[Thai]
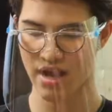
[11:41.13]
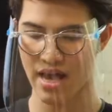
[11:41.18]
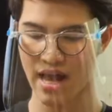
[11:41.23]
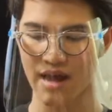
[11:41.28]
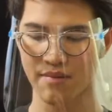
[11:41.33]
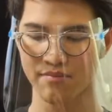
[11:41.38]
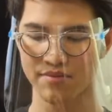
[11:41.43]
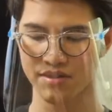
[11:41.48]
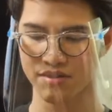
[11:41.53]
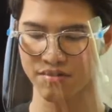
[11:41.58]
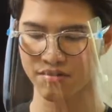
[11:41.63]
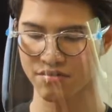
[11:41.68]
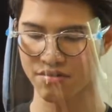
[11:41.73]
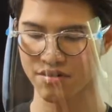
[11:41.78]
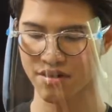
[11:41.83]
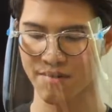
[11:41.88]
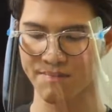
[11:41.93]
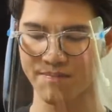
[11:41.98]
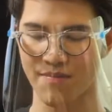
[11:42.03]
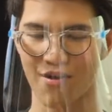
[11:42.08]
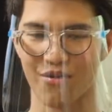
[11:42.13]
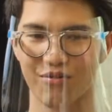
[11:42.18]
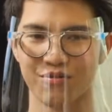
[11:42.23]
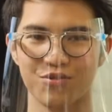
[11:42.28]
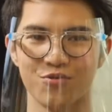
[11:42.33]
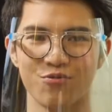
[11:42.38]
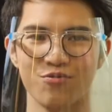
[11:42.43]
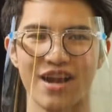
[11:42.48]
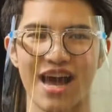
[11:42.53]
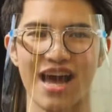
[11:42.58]
ห้ามซื้อกระป๋อง
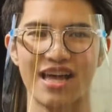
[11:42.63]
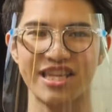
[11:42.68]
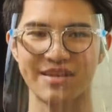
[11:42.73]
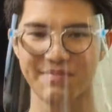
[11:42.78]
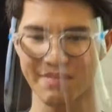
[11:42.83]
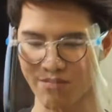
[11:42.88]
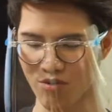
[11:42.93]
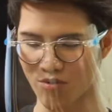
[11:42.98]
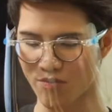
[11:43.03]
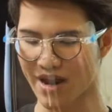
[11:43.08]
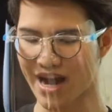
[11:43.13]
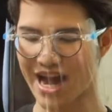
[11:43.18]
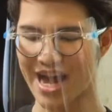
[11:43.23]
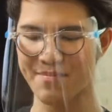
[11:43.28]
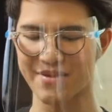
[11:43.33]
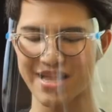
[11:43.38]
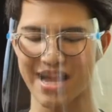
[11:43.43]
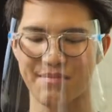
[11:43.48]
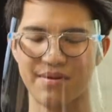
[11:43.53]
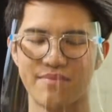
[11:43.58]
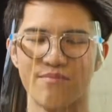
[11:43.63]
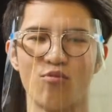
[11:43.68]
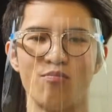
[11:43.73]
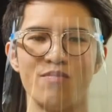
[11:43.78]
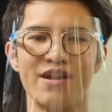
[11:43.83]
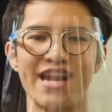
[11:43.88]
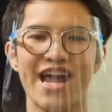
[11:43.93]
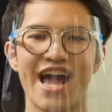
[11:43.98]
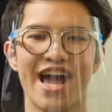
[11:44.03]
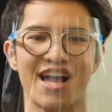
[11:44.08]
ทูน่าที่มันบุบแล้วใครไปทำมันบุบ
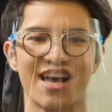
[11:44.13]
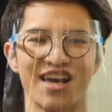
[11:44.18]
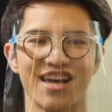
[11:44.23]
แล้วเนี่ย